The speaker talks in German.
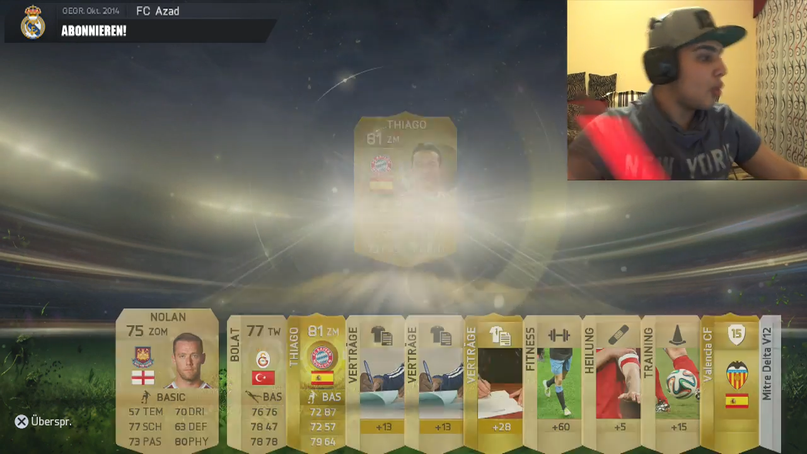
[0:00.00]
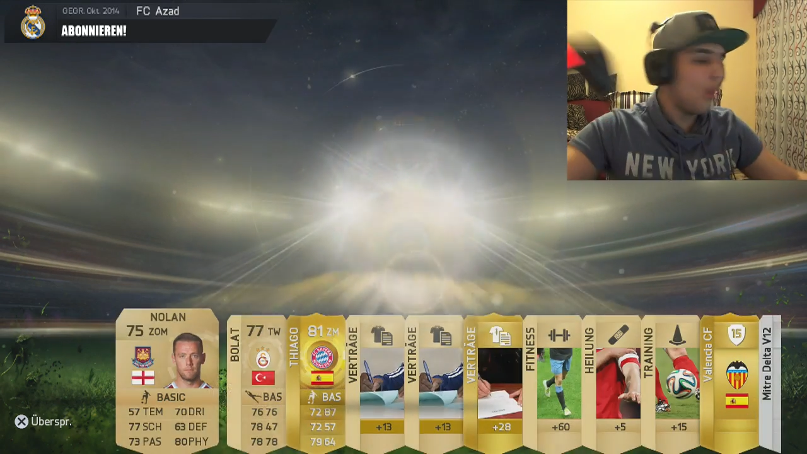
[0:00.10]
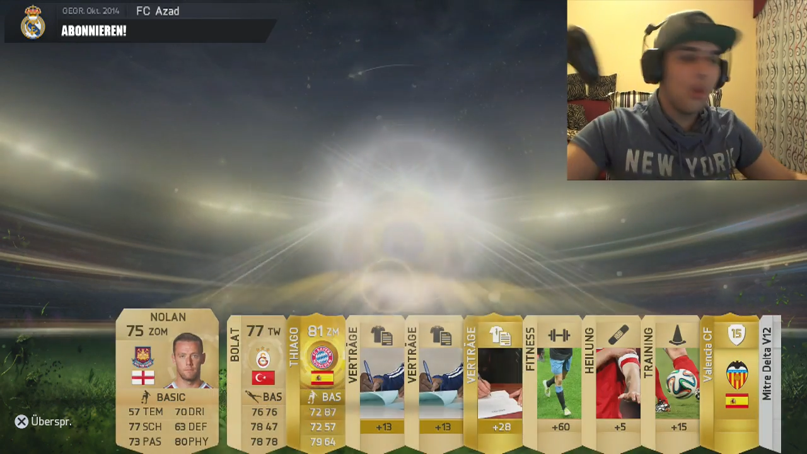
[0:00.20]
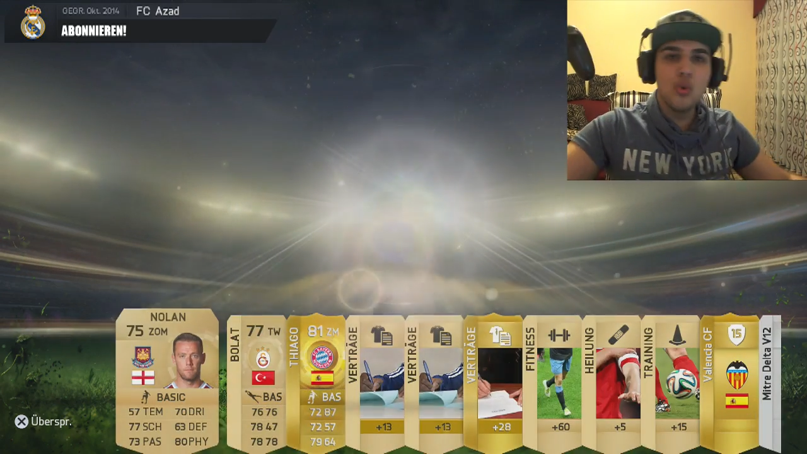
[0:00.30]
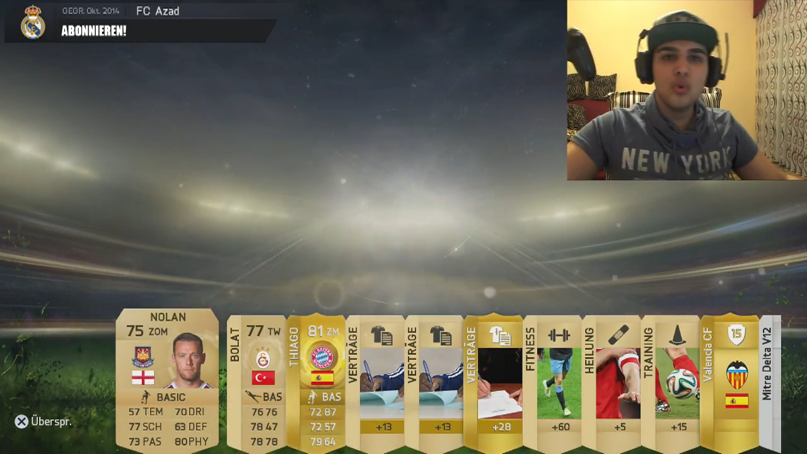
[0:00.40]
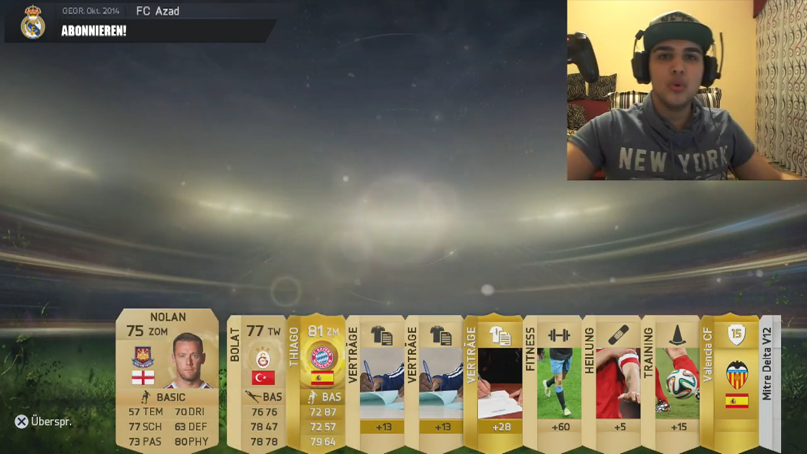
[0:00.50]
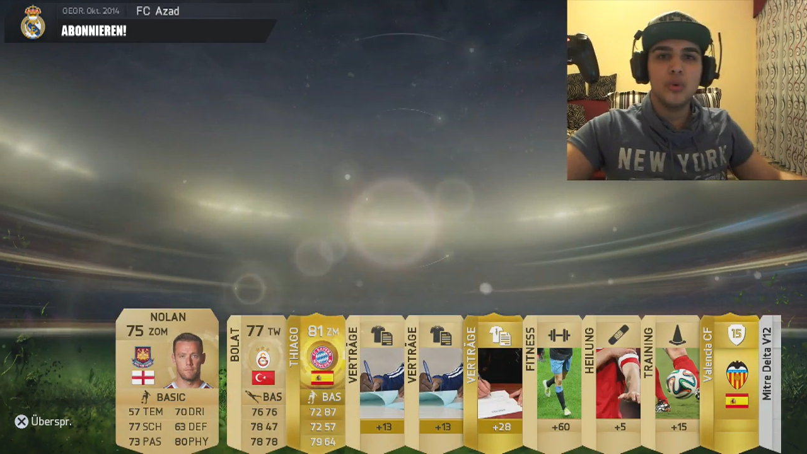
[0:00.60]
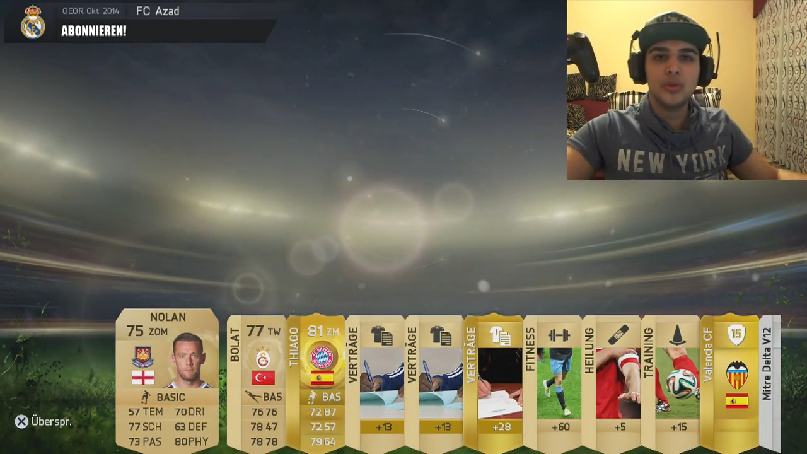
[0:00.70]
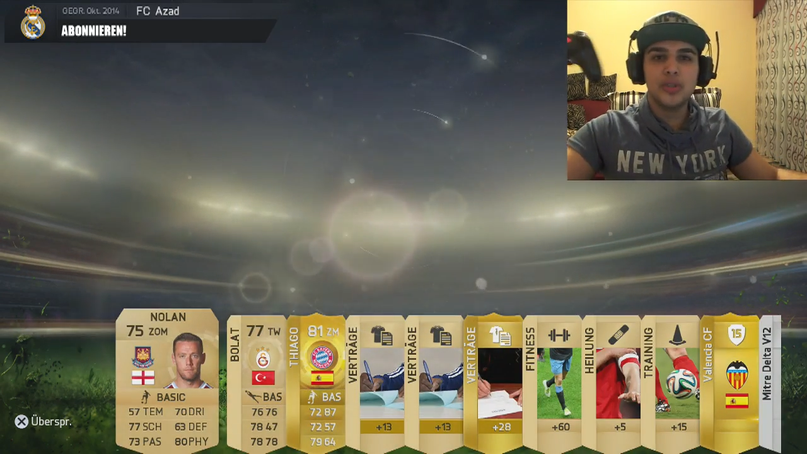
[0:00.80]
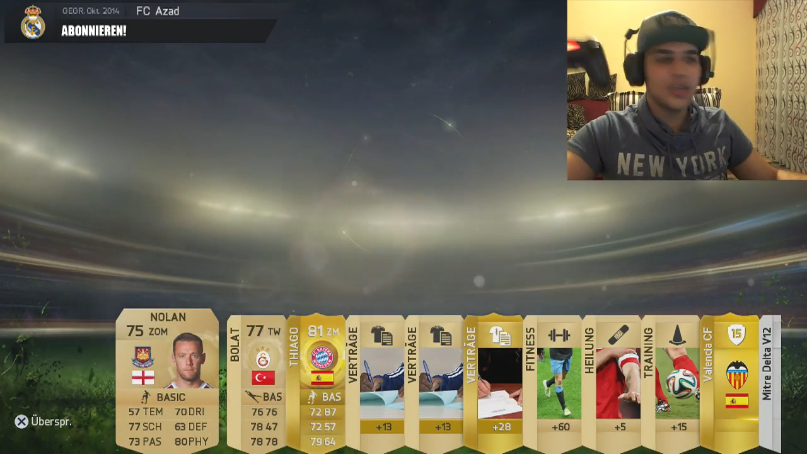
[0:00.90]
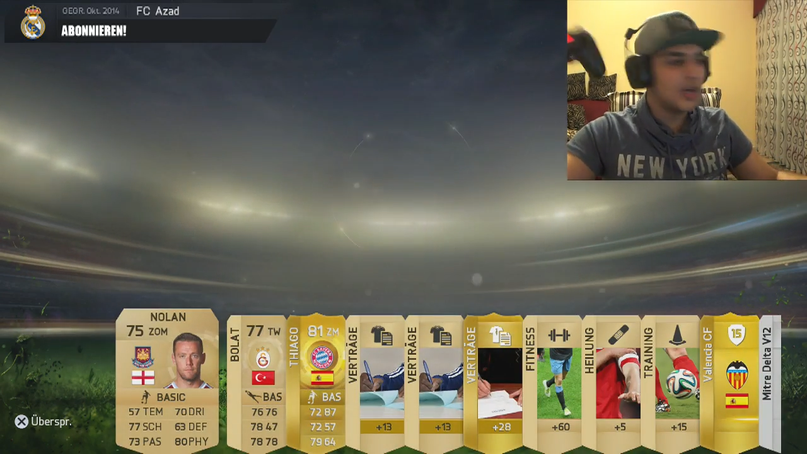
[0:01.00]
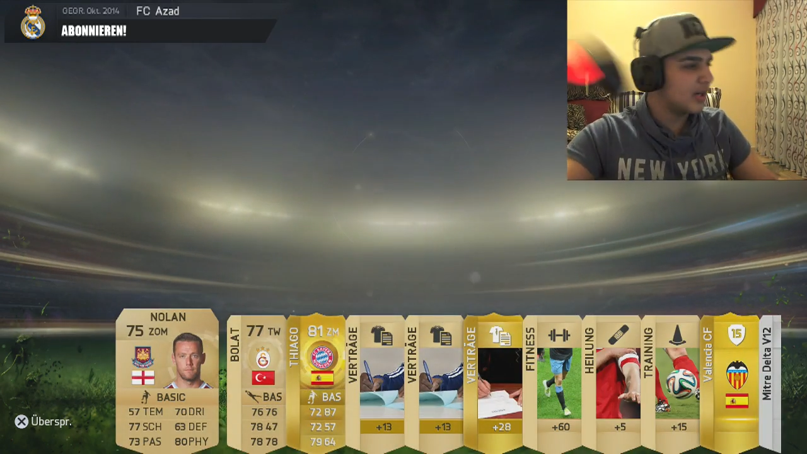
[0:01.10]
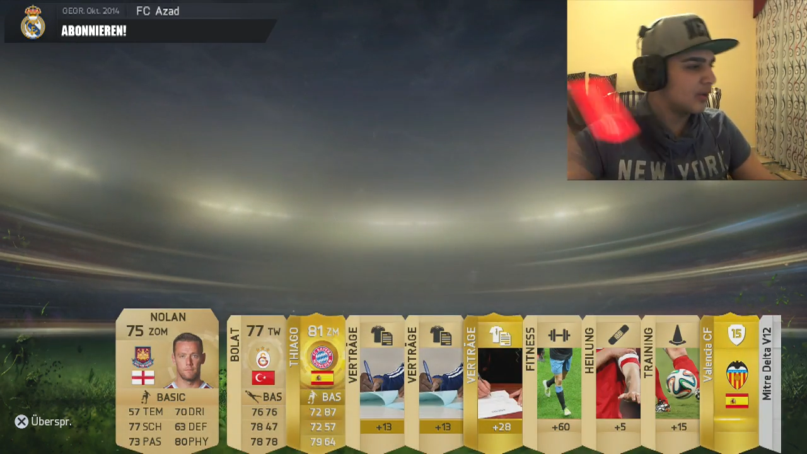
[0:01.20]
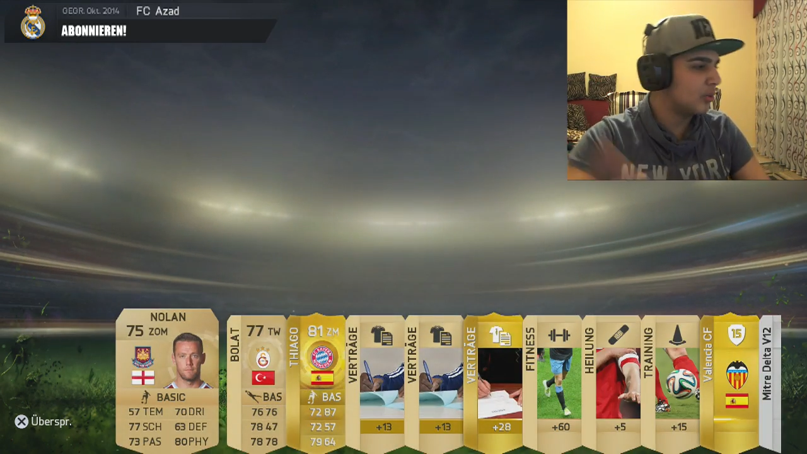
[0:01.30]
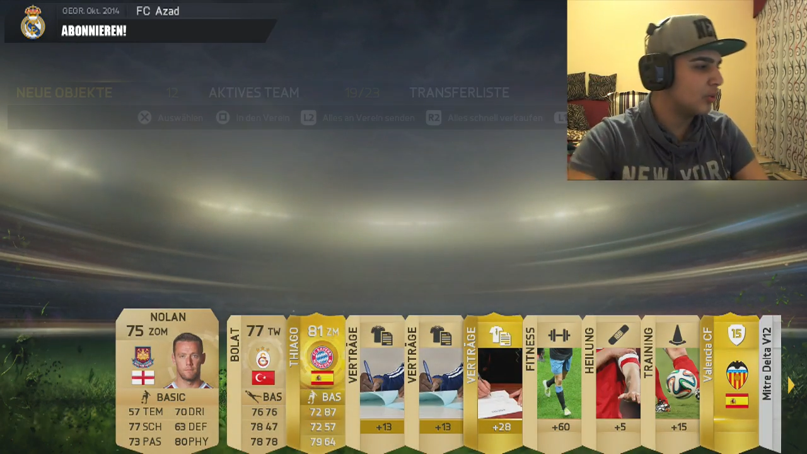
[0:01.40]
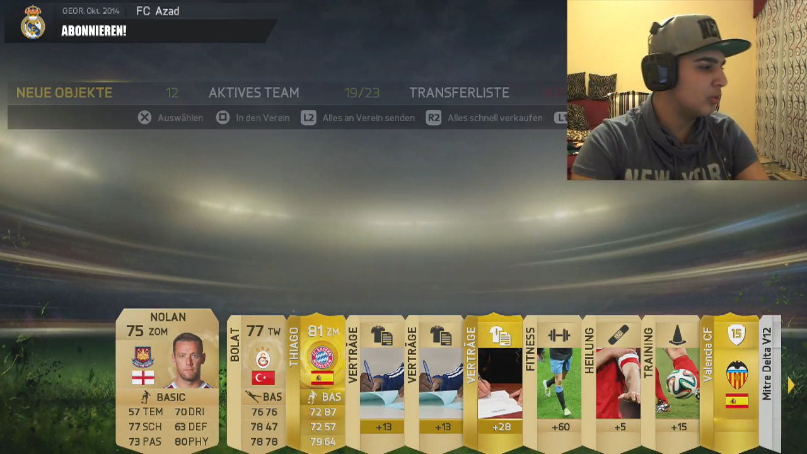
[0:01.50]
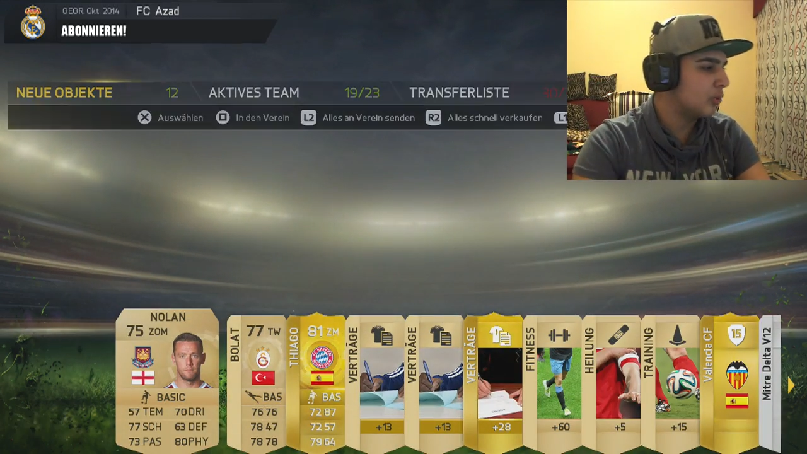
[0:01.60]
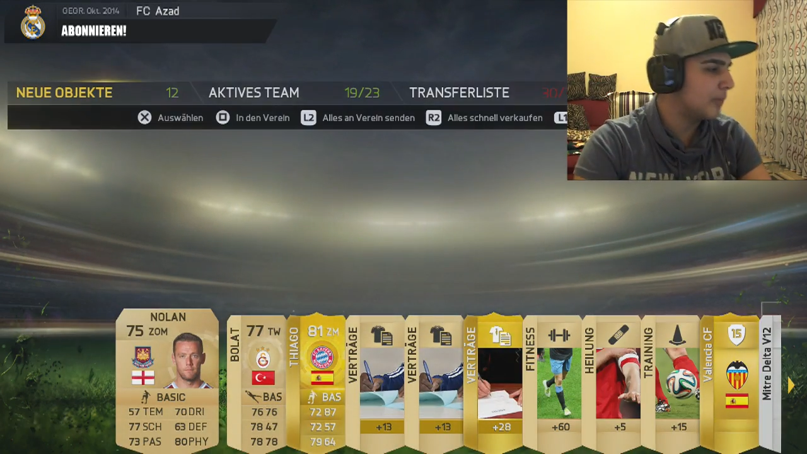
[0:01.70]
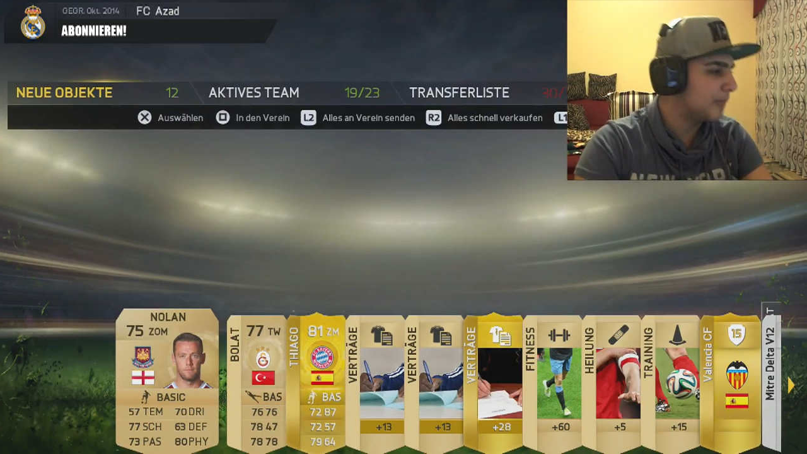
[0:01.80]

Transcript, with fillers: Oh, Thiago.